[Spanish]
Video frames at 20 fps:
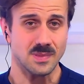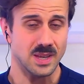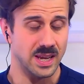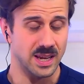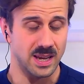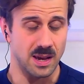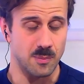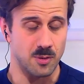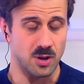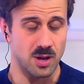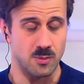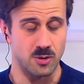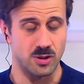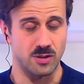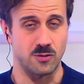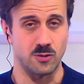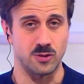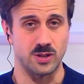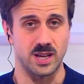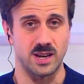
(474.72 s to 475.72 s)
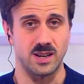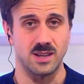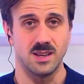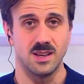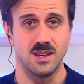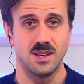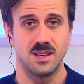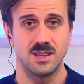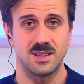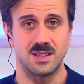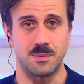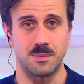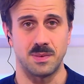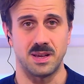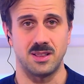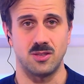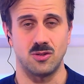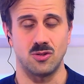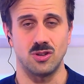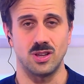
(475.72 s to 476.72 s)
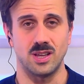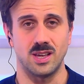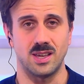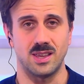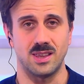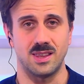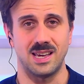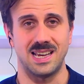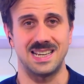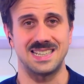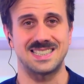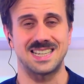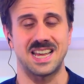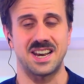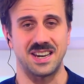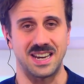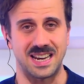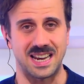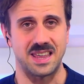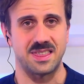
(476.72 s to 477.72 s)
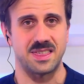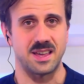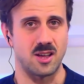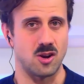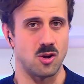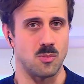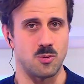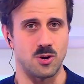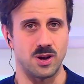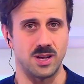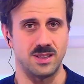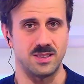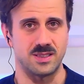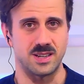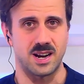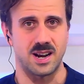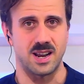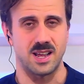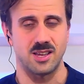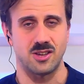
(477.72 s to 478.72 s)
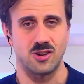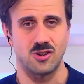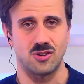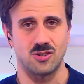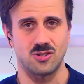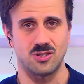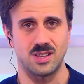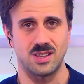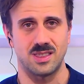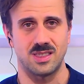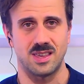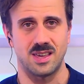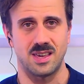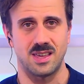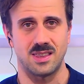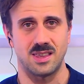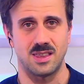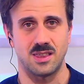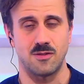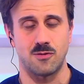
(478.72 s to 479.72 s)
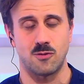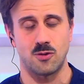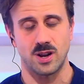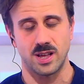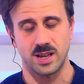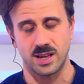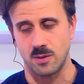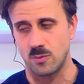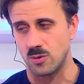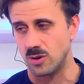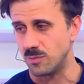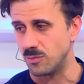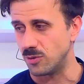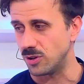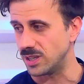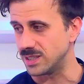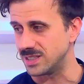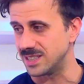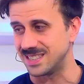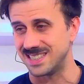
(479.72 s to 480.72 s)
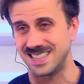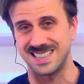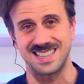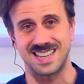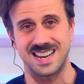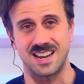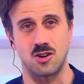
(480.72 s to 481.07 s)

y que podamos disfrutar también ¿no? de, esa riqueza que nos pueden traer ellos desde, fuera y que, bueno, pues, que se sientan